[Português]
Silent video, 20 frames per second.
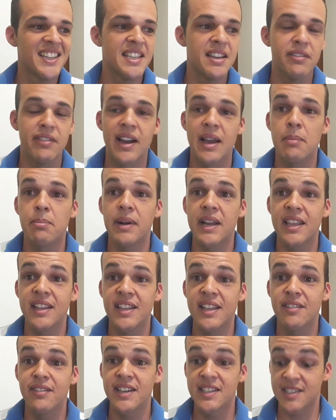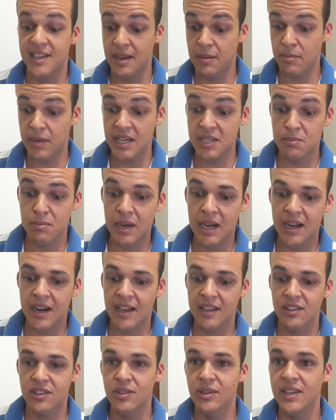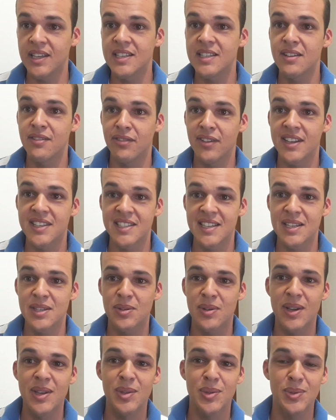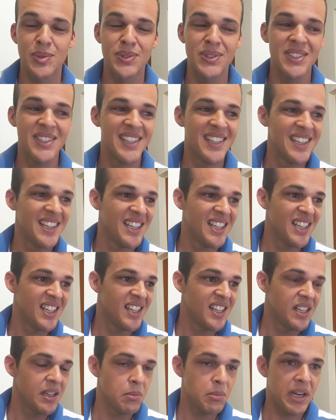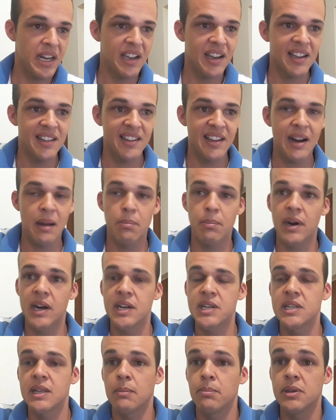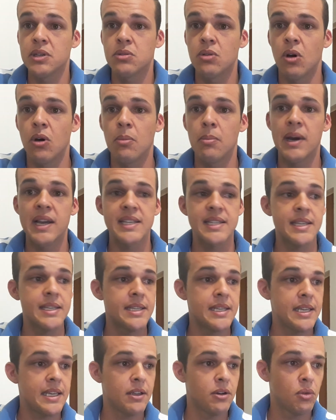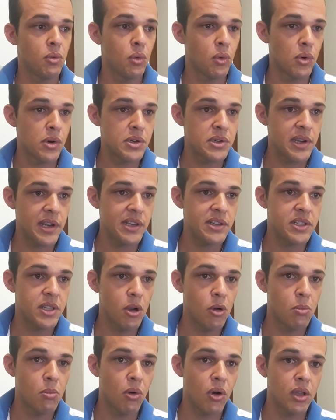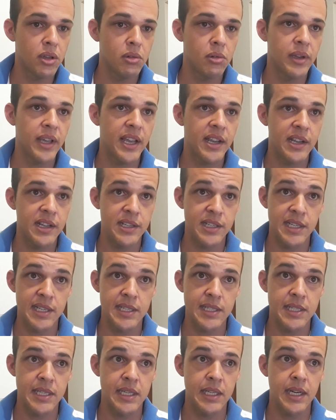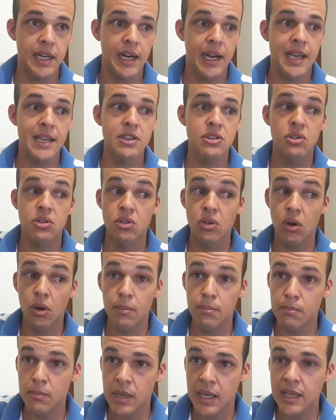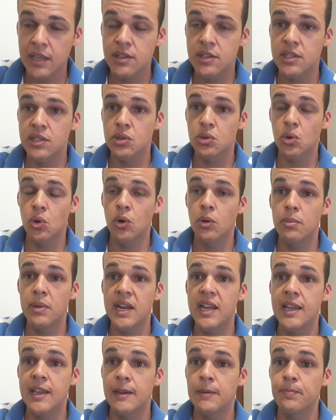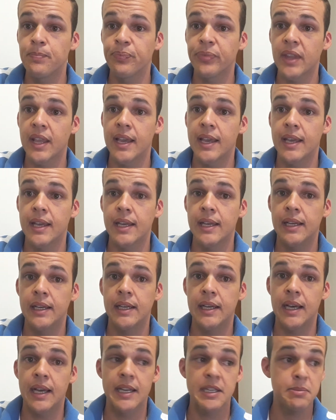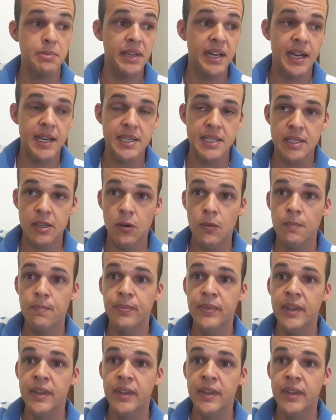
que você vai aprender, vai sair mais barato do que você fazer isso aí tudo. Brincadeira à parte, tá, pessoal? Mas assim, no curso a gente tem um módulo que a gente ensina lá somente sobre é, aspiração,